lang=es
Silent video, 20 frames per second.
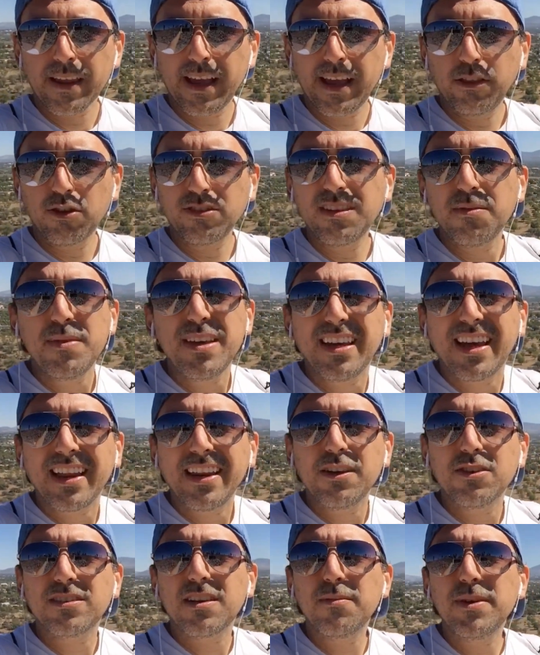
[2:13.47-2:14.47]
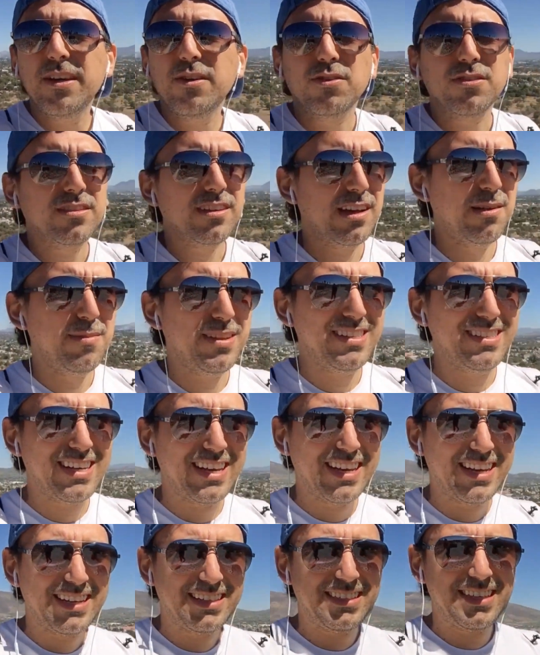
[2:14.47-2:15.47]
Entonces, mis queridos amigos, el
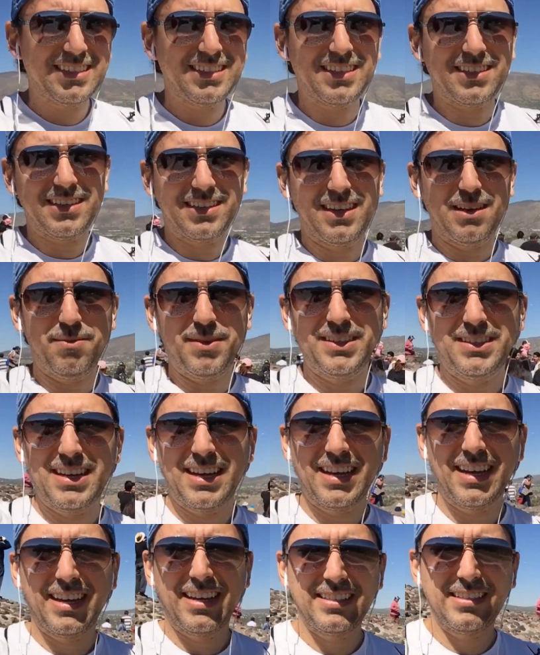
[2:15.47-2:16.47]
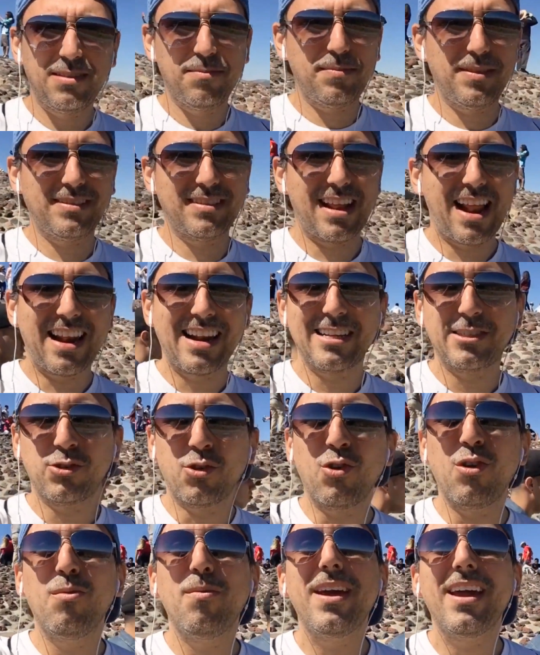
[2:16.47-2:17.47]
mensaje es ese, el mensaje es empezar a
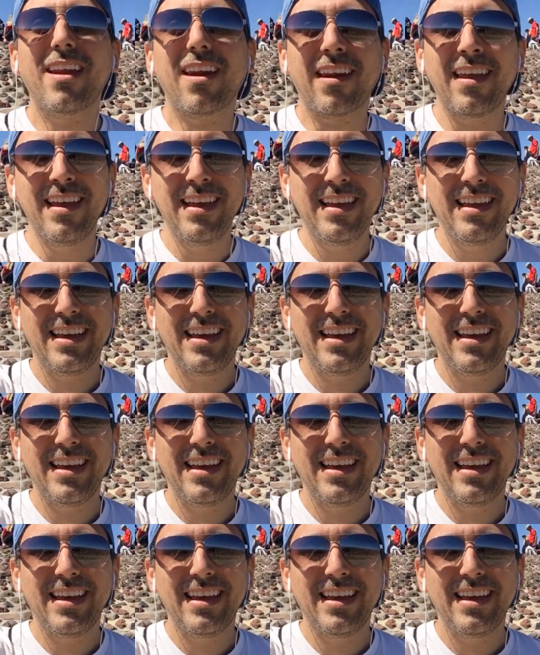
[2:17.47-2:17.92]
resolver,